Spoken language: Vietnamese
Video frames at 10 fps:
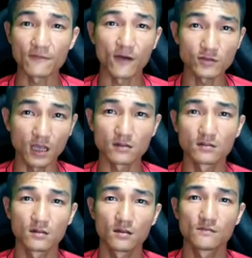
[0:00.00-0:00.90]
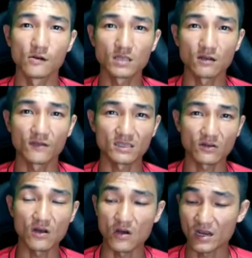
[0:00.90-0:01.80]
để phẫu thuật phẫu thuật và sau
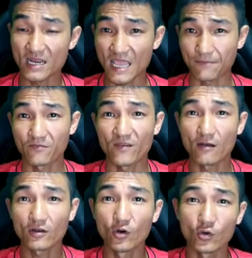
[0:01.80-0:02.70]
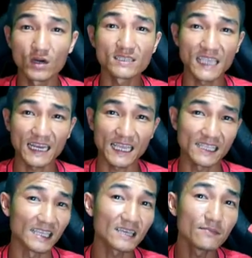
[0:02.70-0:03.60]
đó họ đã nẹp vào cái đùi của anh chàng
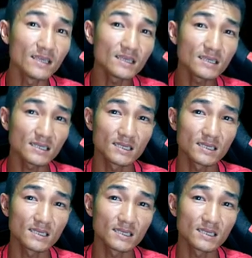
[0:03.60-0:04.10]
này những cái miếng